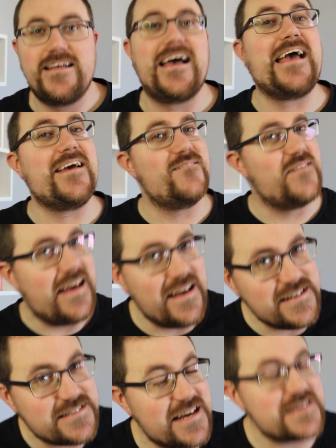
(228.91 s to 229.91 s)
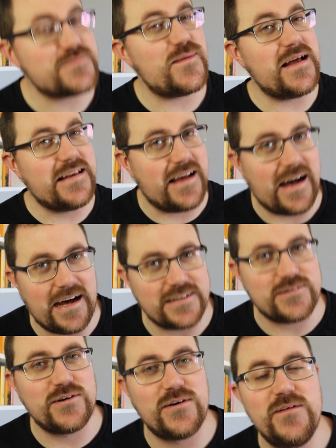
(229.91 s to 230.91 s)
E invece è
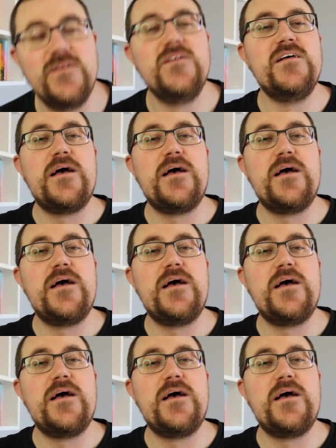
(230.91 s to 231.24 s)
sbagliato.